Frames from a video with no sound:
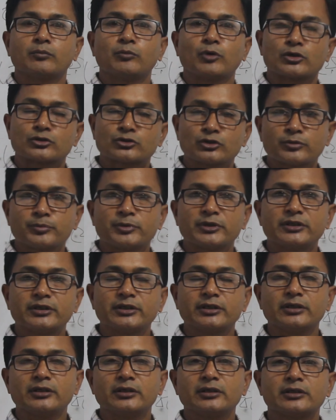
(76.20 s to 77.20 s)
বর্জন
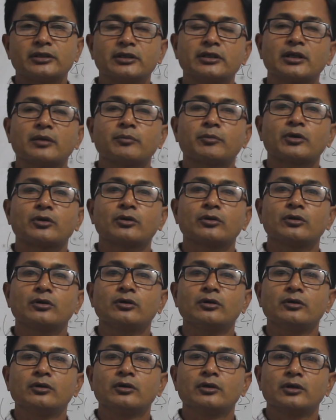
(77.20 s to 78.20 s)
বিধি তিন নম্বর হলো
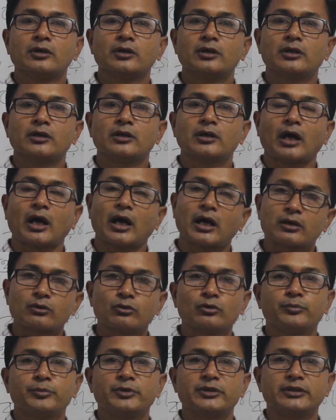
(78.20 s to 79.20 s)

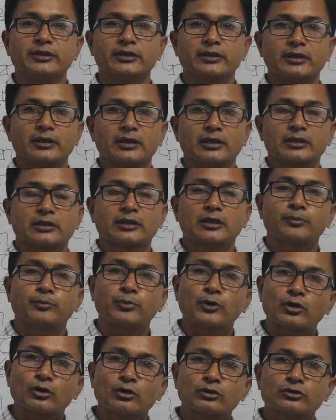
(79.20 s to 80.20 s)
আর্গুন বিধি তাহলে
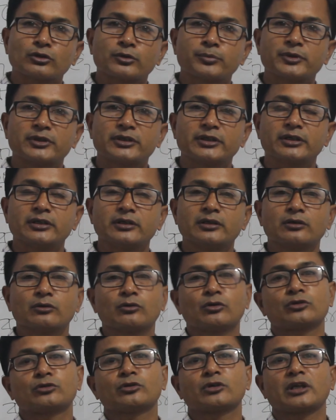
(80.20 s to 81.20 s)
পক্ষান্তর বিধি
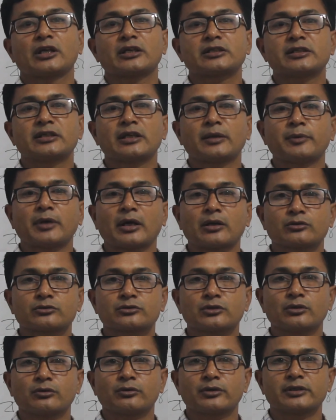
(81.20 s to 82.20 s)
গত ক্লাসে নিয়ে আমি
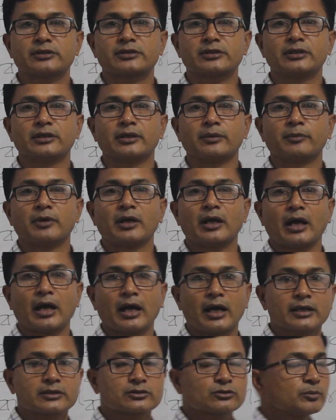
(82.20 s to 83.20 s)
আলোচনা করেছিলাম
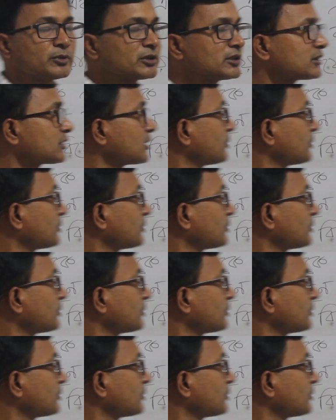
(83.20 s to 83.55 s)
আজ তোমাদের